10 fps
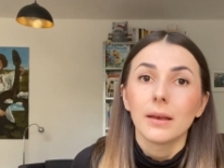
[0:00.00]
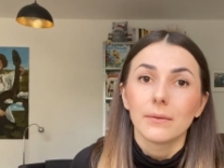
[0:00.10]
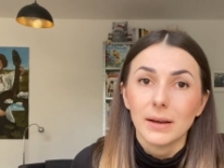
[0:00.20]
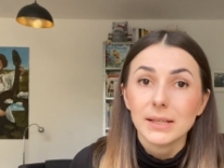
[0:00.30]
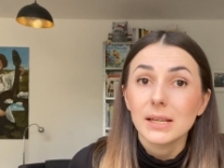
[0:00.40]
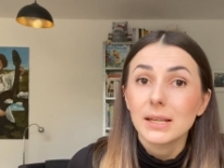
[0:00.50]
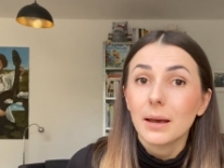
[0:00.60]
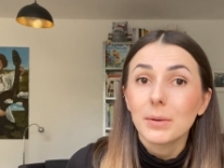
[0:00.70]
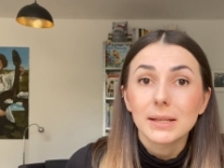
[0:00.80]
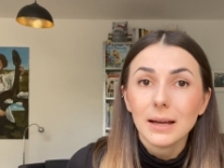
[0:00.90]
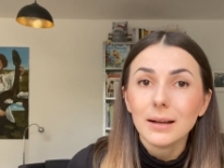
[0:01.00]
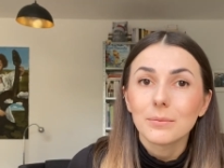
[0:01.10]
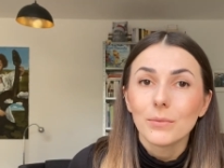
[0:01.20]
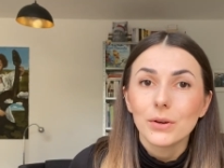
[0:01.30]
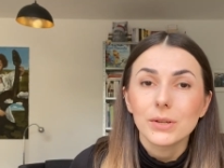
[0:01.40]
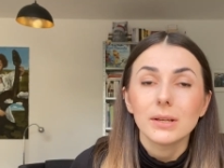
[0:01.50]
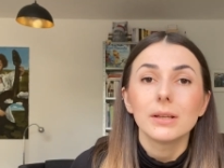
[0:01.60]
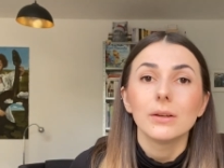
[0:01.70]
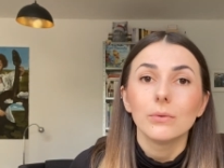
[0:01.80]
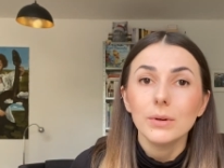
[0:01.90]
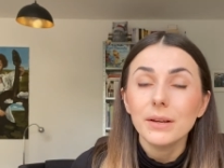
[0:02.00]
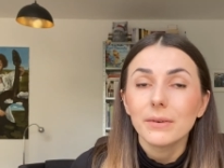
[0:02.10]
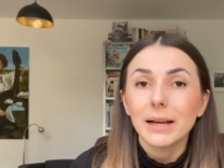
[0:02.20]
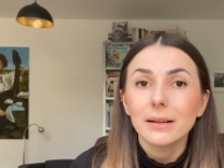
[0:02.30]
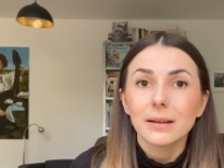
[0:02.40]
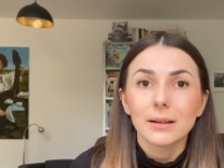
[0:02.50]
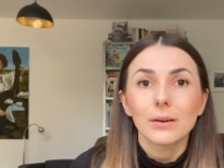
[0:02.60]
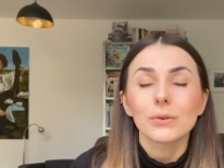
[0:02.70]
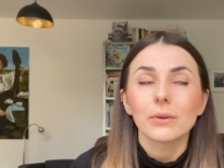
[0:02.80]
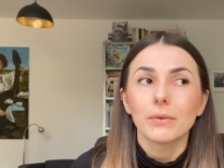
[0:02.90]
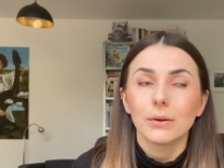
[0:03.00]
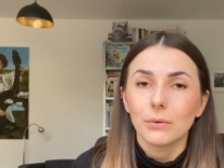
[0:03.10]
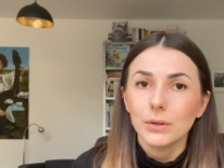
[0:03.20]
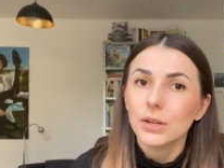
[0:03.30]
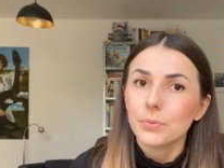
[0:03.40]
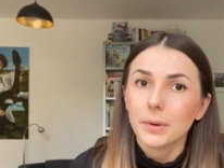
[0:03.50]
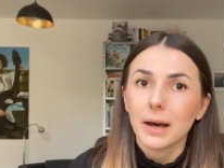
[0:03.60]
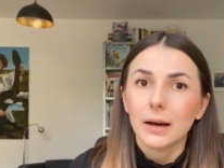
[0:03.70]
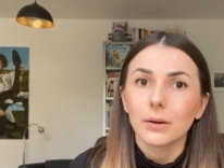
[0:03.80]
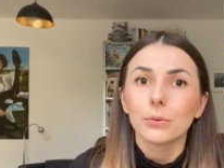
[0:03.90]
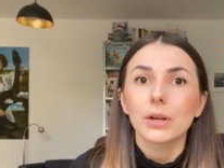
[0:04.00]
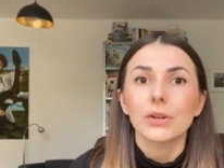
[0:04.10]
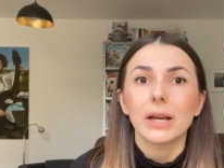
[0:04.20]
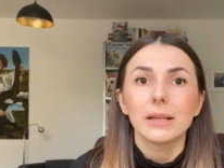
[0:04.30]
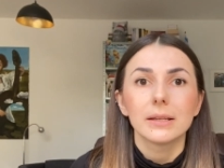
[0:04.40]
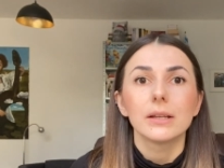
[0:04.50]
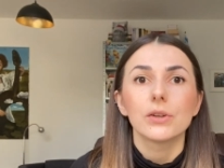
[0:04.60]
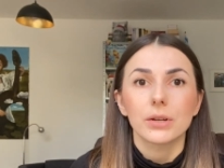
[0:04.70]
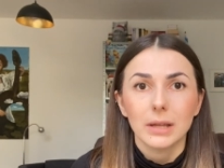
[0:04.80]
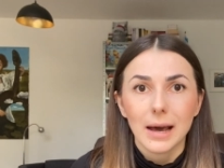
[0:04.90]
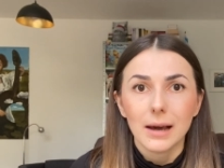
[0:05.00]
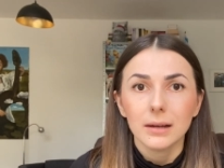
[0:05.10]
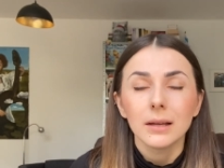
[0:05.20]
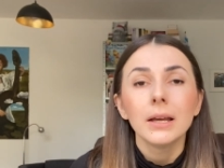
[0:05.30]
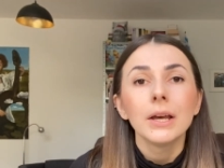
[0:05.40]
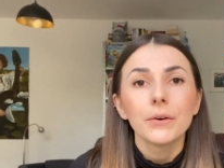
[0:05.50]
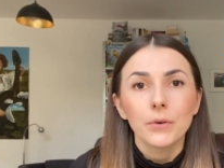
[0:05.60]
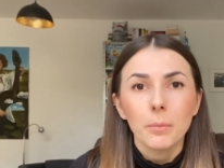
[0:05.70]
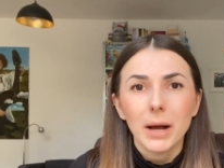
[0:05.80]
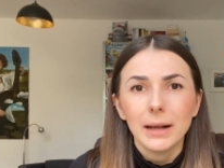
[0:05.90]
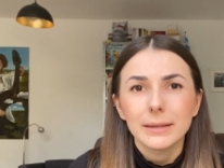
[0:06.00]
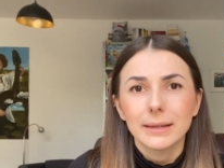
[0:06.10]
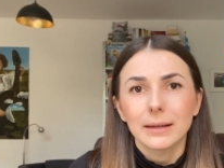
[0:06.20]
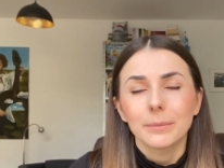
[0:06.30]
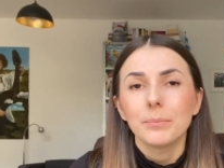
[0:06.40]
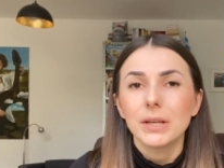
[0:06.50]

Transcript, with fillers: Was ich damit sagen möchte, die Uni-Welt genauso wie Unisprache unterscheiden sich stark vom Alltag.